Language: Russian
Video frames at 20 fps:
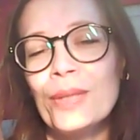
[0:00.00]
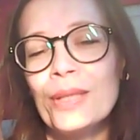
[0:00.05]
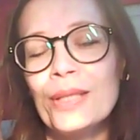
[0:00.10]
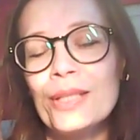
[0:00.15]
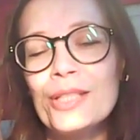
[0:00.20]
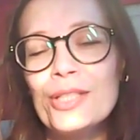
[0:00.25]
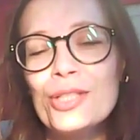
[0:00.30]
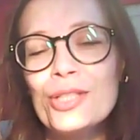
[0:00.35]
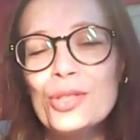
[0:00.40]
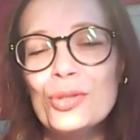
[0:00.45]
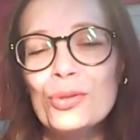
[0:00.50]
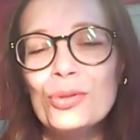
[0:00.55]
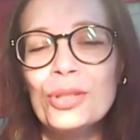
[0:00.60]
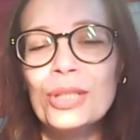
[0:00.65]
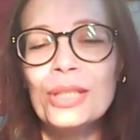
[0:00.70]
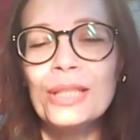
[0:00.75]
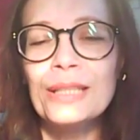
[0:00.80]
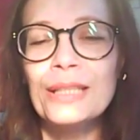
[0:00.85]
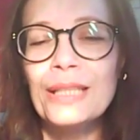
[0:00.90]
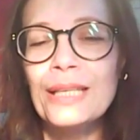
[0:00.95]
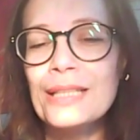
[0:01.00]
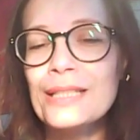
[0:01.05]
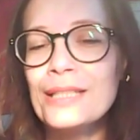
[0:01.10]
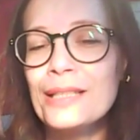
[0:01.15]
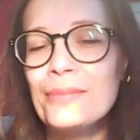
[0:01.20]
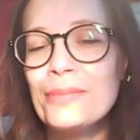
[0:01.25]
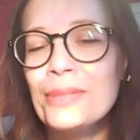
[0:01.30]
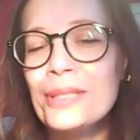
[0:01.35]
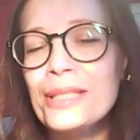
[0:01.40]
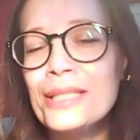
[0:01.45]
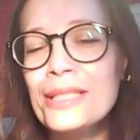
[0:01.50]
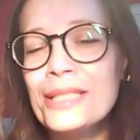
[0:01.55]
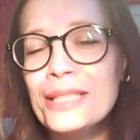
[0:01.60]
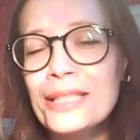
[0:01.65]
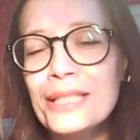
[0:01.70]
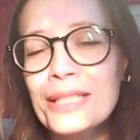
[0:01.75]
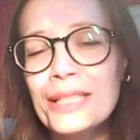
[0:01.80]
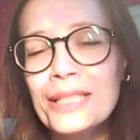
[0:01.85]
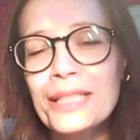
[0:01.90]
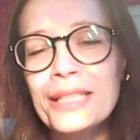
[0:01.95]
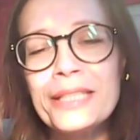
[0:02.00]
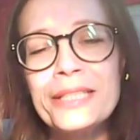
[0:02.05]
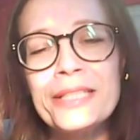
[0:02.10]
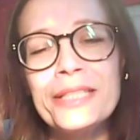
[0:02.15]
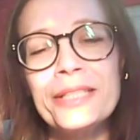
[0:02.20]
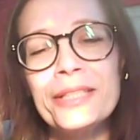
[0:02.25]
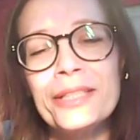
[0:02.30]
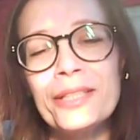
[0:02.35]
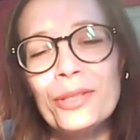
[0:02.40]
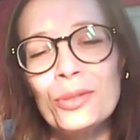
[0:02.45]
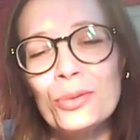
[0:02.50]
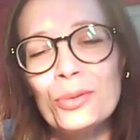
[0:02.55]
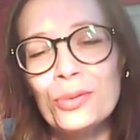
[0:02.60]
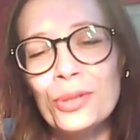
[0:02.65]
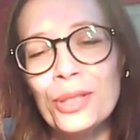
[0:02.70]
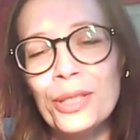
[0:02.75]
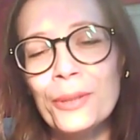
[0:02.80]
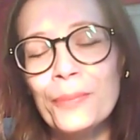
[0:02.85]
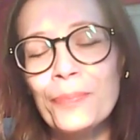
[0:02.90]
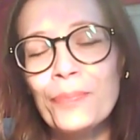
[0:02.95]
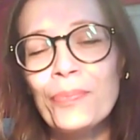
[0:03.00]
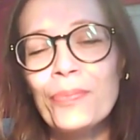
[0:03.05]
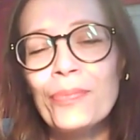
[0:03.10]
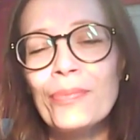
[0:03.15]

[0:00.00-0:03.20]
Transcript: традиционной китайской медицины и диетологии,